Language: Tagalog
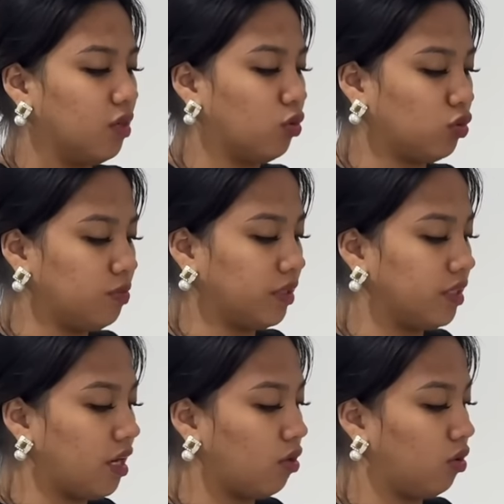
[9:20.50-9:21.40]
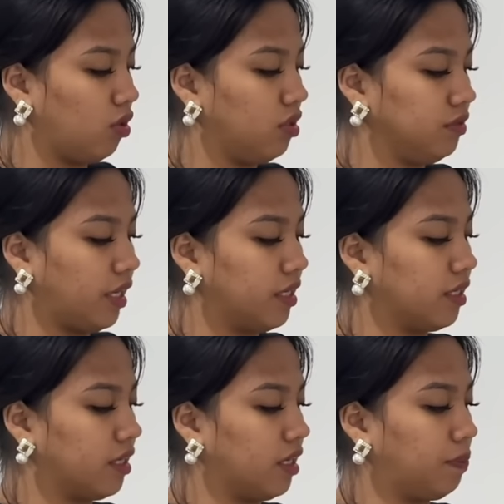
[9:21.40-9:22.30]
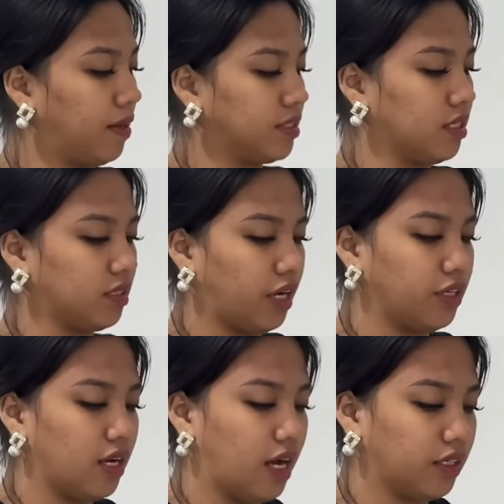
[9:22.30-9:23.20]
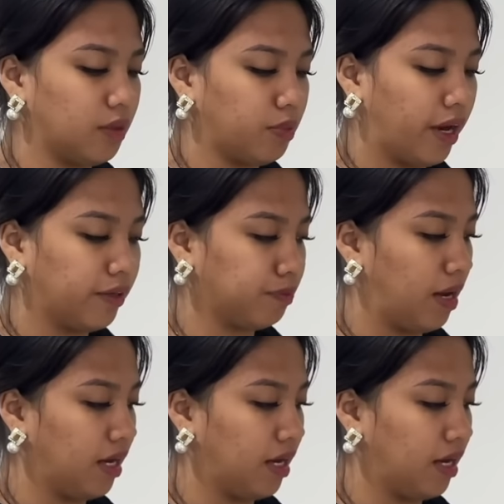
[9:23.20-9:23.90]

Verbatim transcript: Gutom na din ako dahil nga nalipaso na tayo ng aking breakfast.